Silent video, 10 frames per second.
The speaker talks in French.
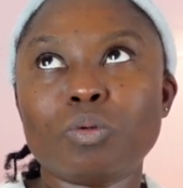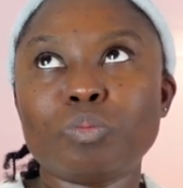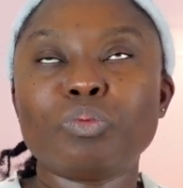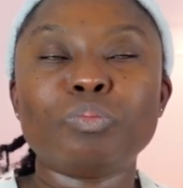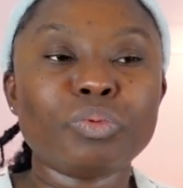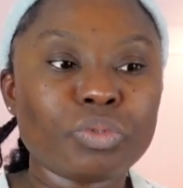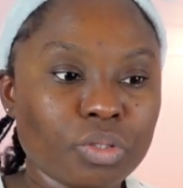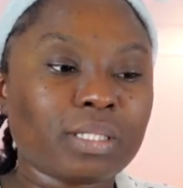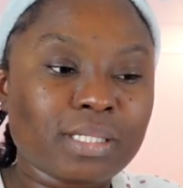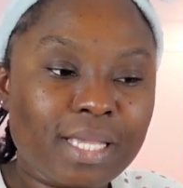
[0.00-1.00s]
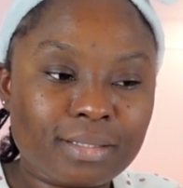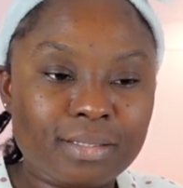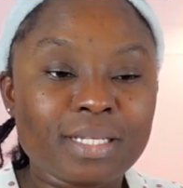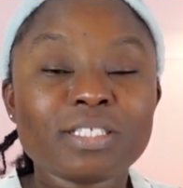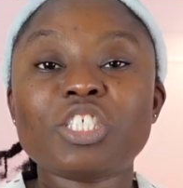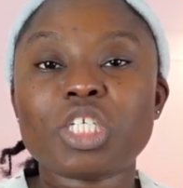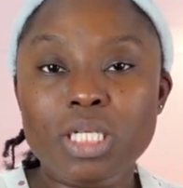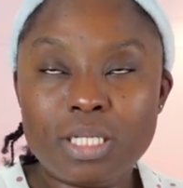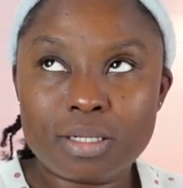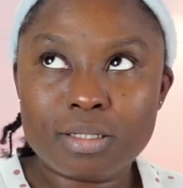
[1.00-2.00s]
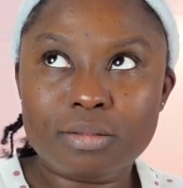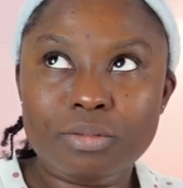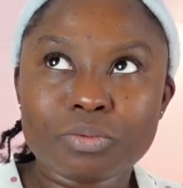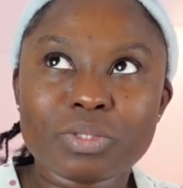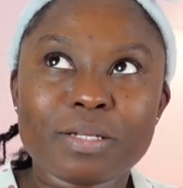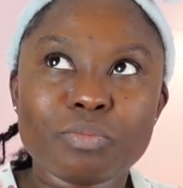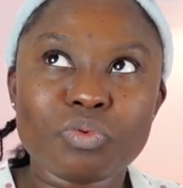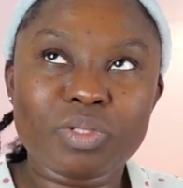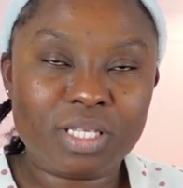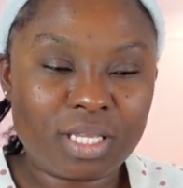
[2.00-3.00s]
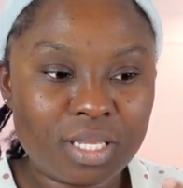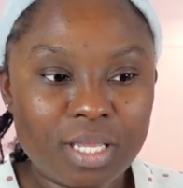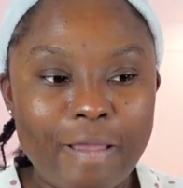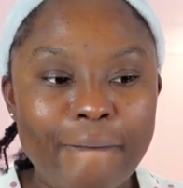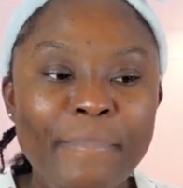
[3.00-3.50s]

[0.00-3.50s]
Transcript: ont pour but, certes, d'être chill, de nous amuser,